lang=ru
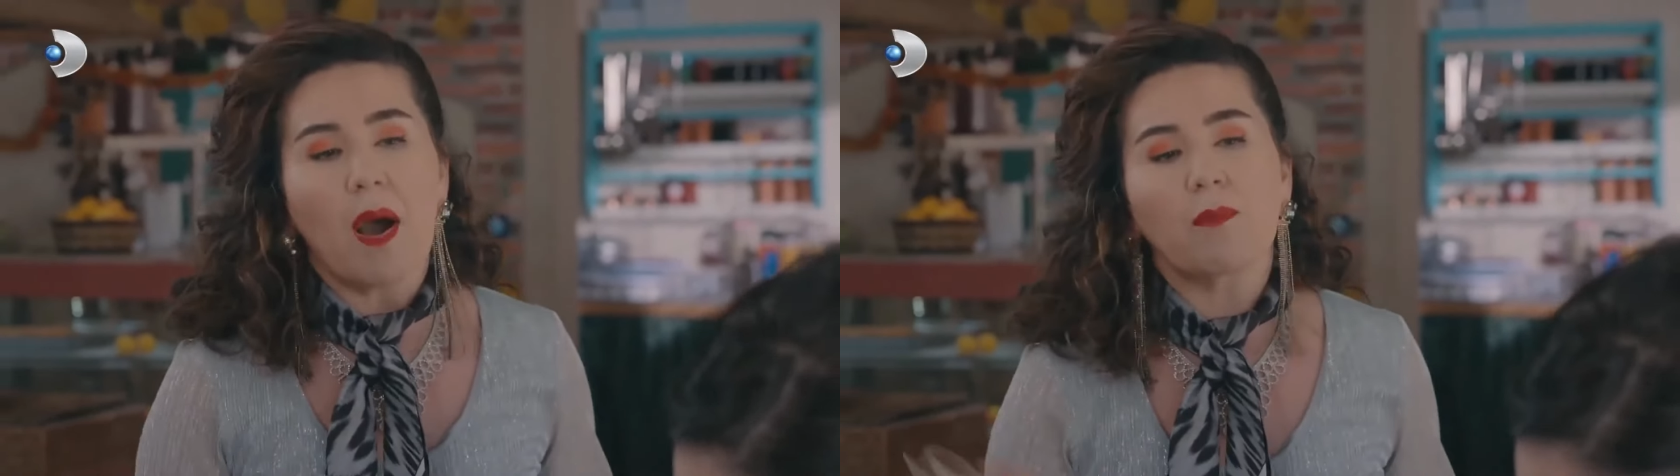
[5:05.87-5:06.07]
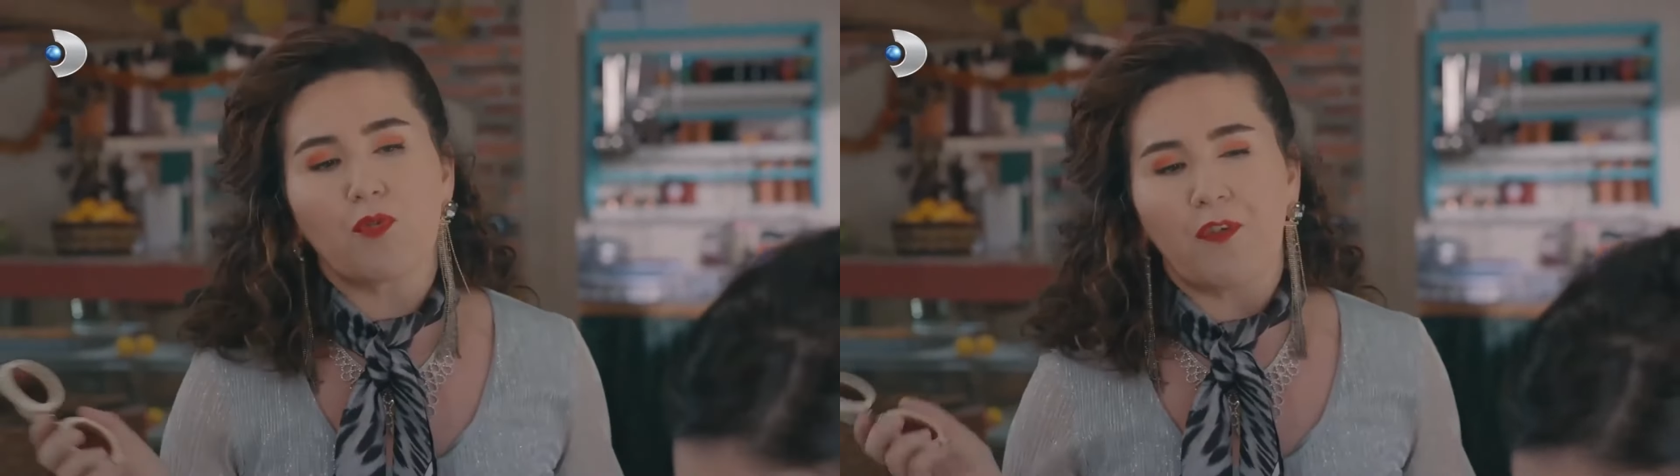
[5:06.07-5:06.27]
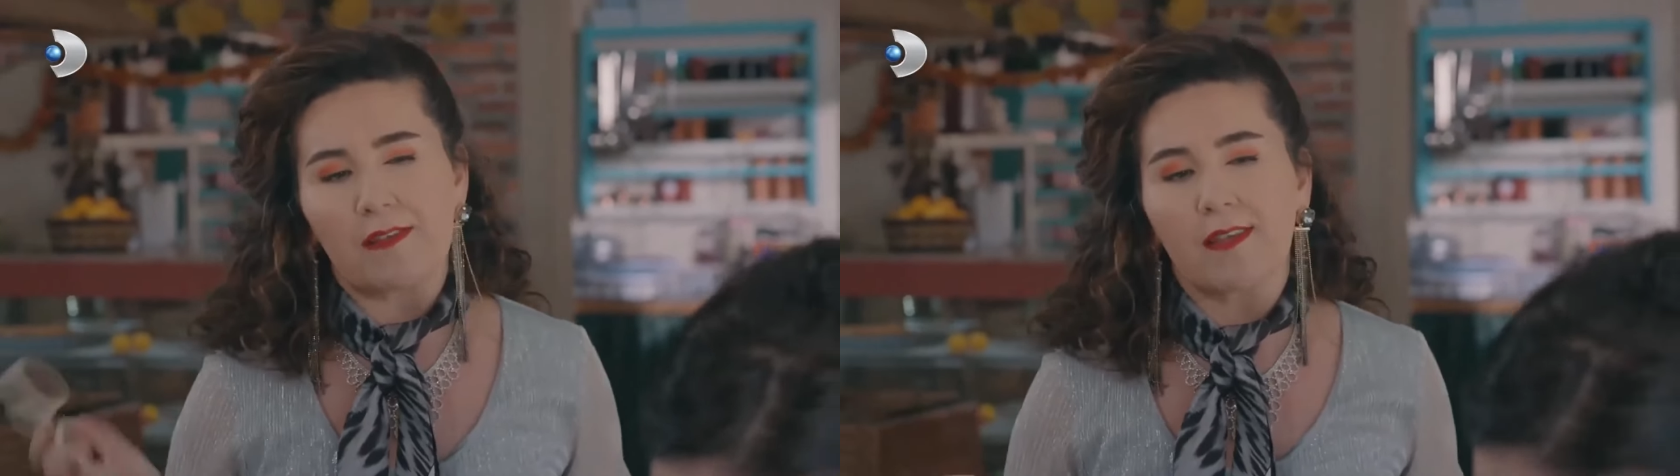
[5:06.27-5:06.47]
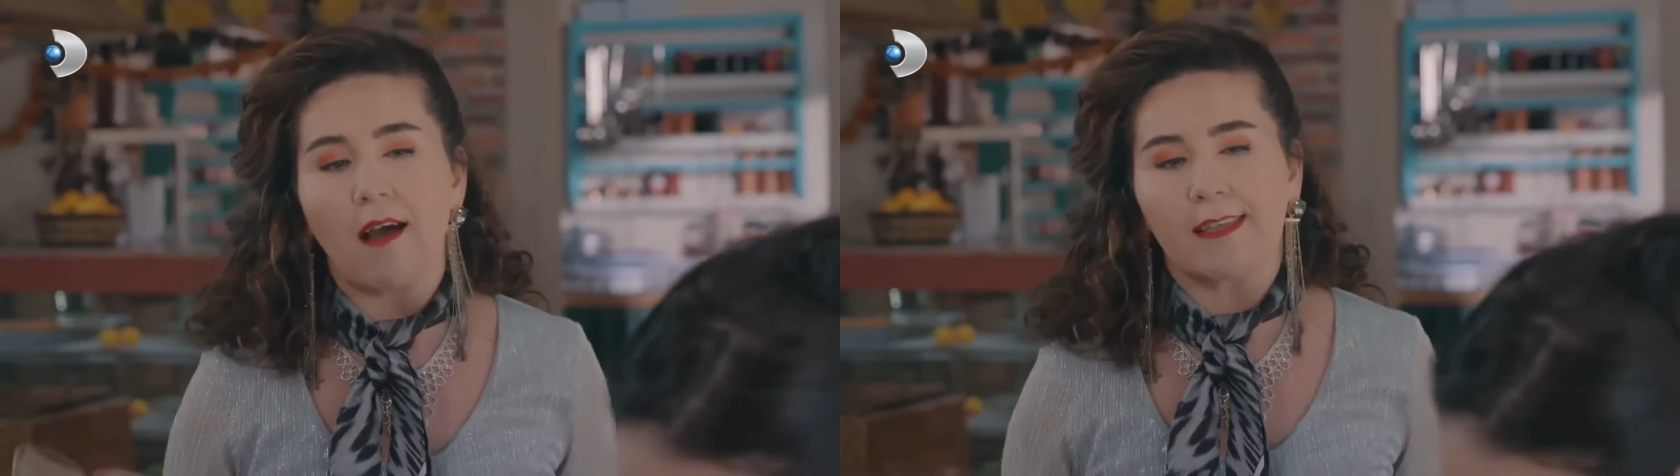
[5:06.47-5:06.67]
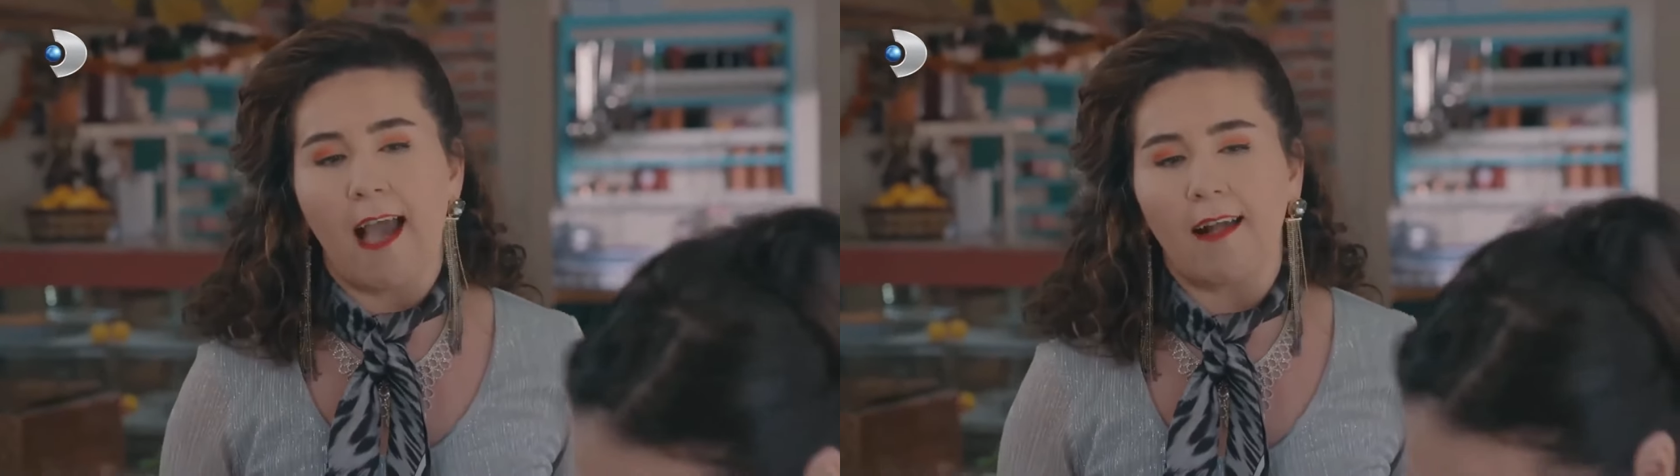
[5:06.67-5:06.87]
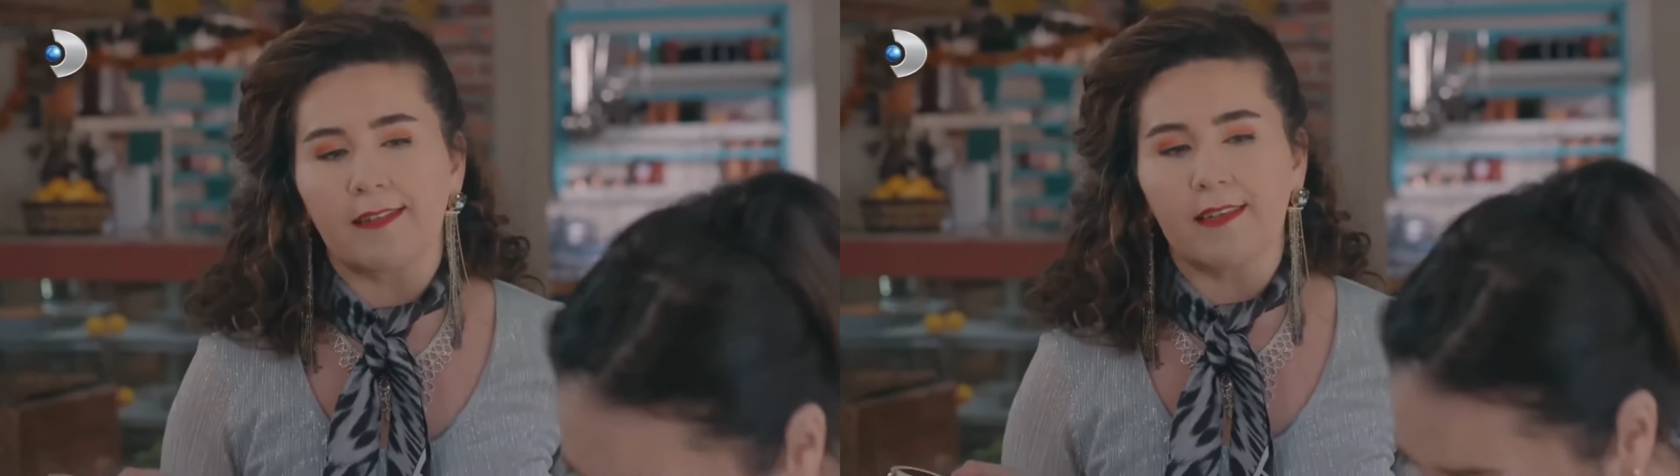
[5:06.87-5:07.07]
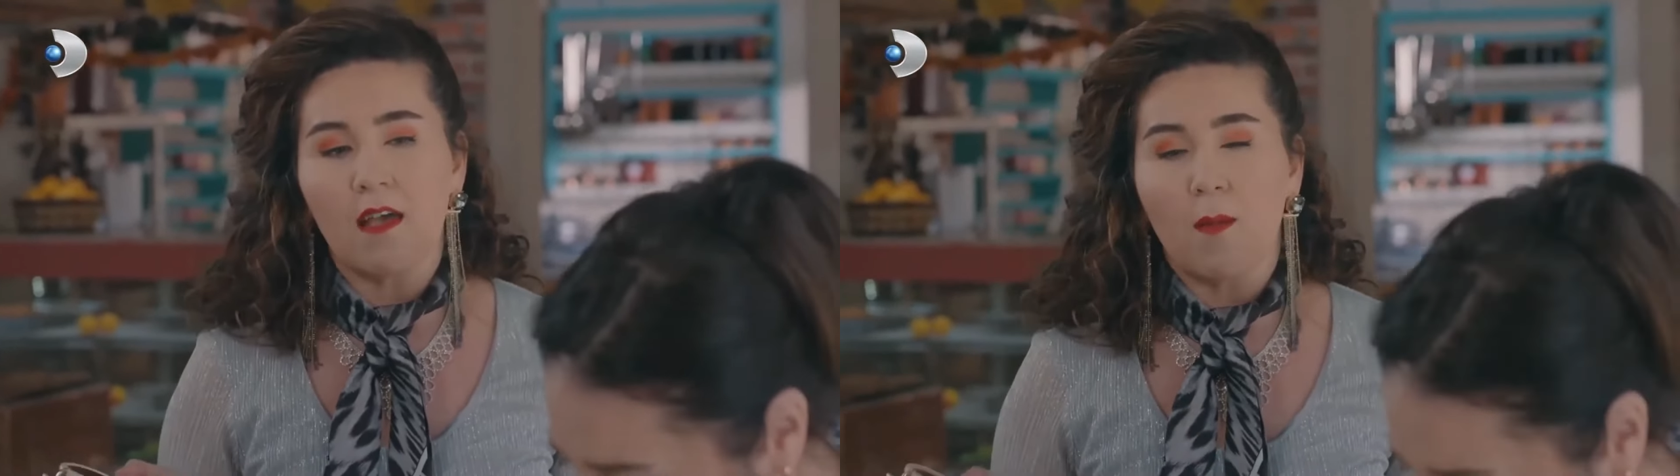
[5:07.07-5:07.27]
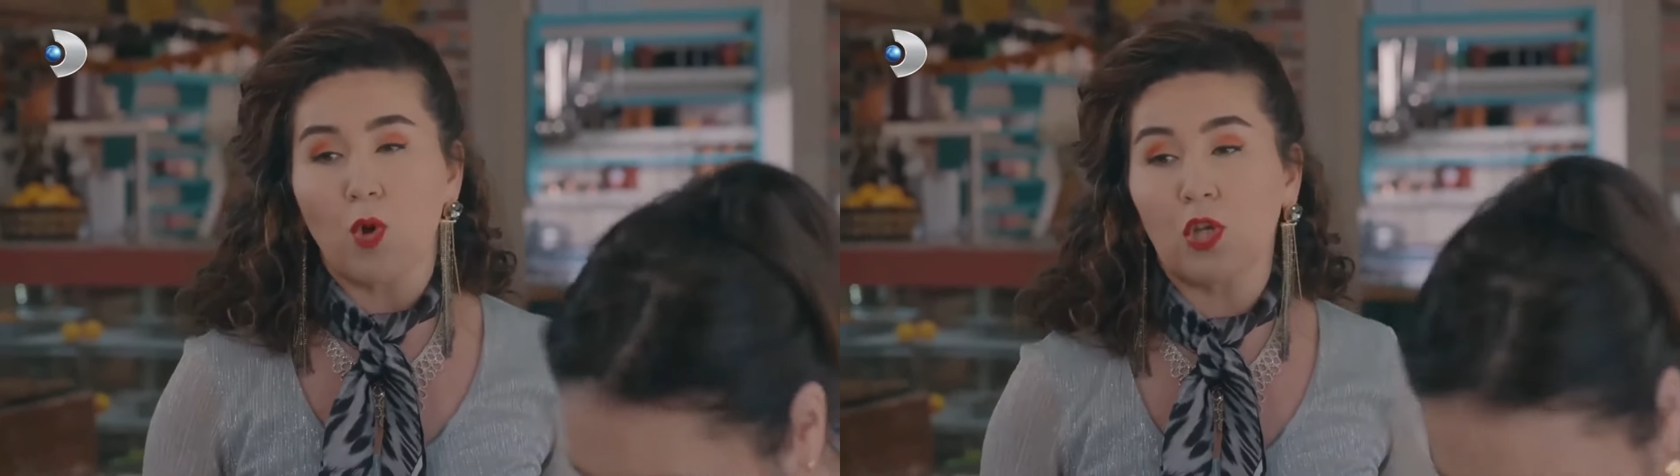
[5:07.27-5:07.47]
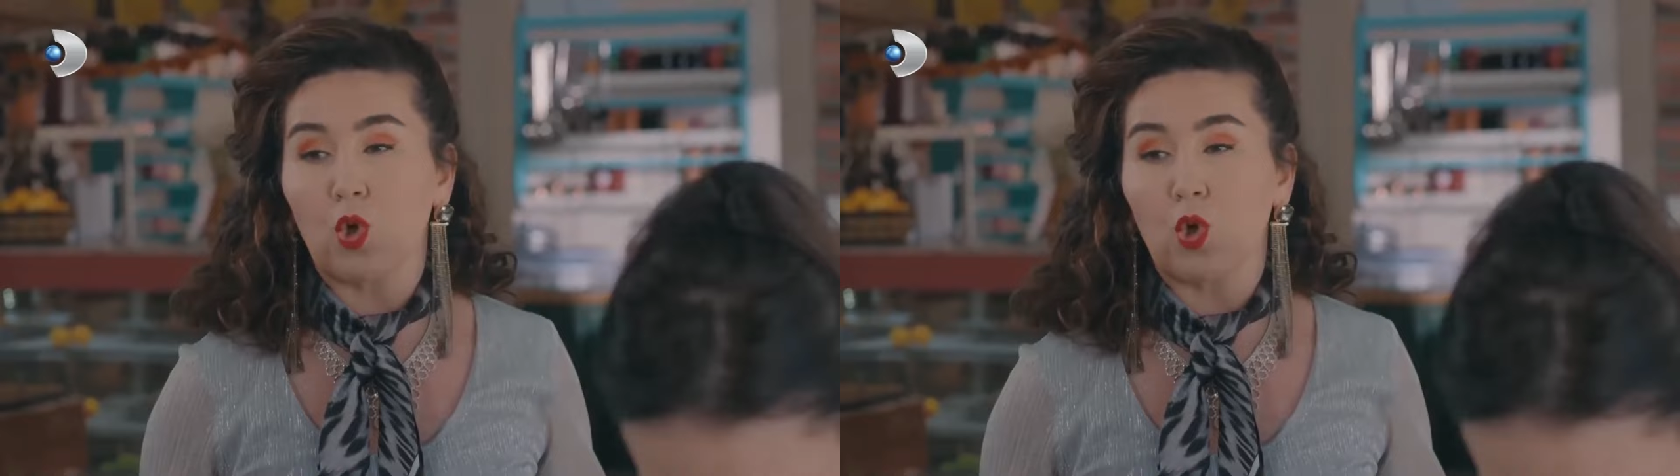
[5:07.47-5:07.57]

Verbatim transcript: Физа пришла полная